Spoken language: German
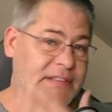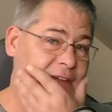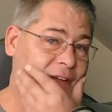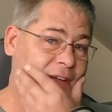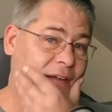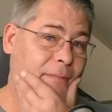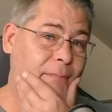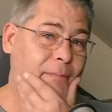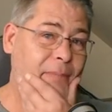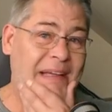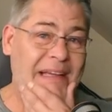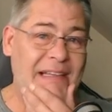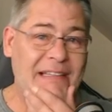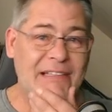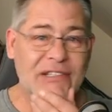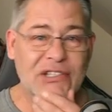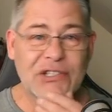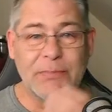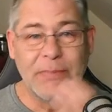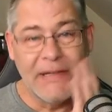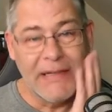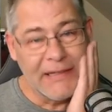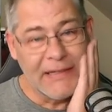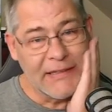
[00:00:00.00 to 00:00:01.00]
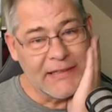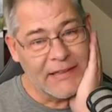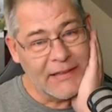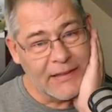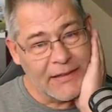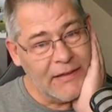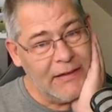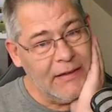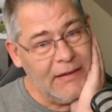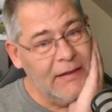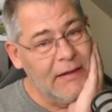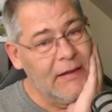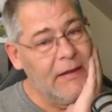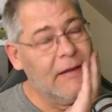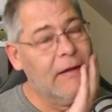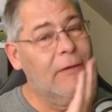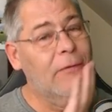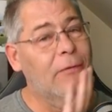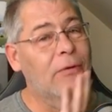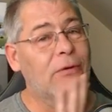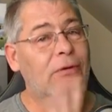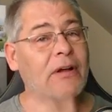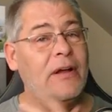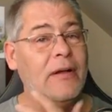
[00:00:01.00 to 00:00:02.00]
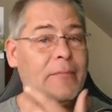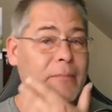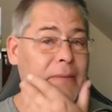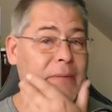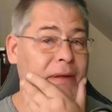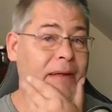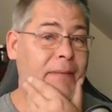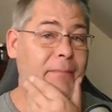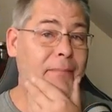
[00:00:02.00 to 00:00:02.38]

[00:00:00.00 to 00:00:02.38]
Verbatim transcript: Ja, Bärte später und mehr,